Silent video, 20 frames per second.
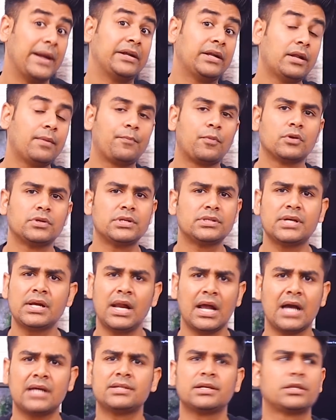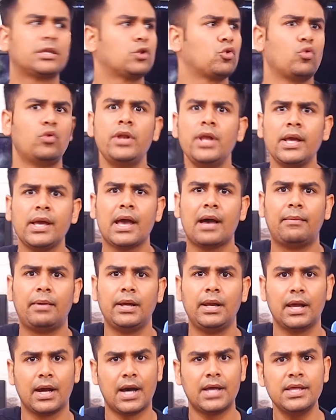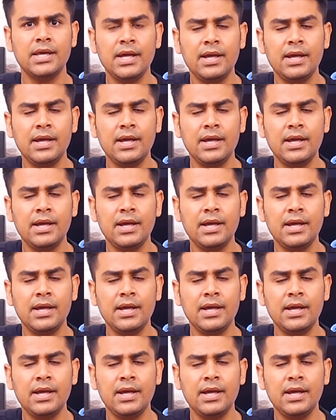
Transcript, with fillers: बेटर प्रोसेसर लगा सकते तो उन्हें क्या भाई लगा